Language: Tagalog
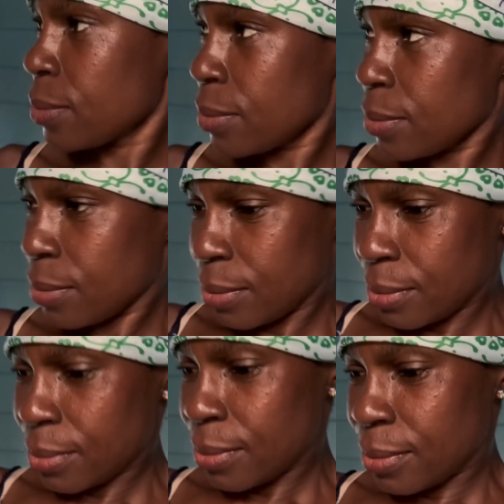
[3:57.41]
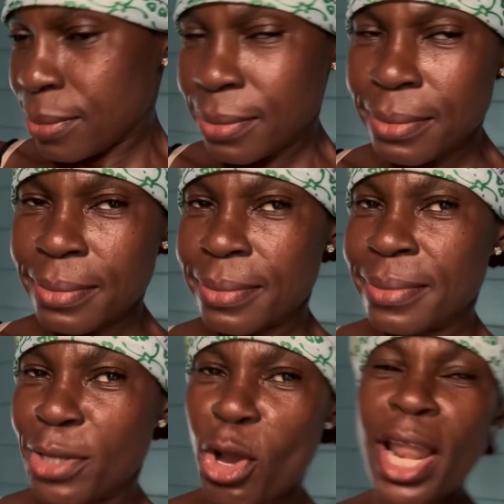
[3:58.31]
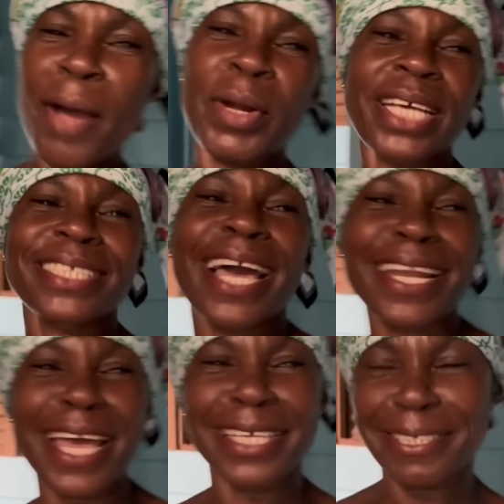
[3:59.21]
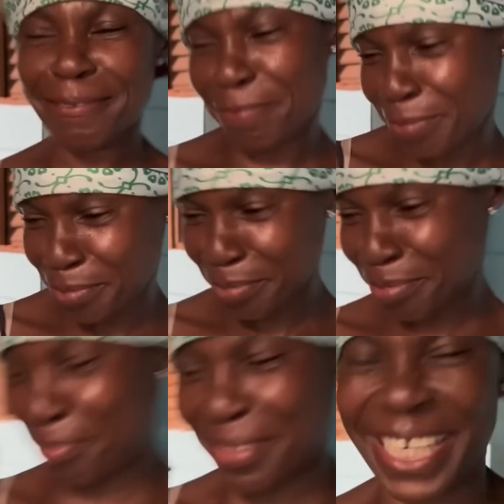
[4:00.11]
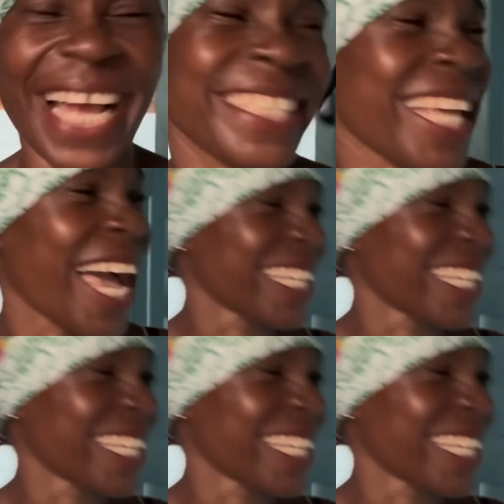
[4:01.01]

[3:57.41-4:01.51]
Buenas tardes, hermana. Hola, buenas tardes. Muy guapa. Gracias.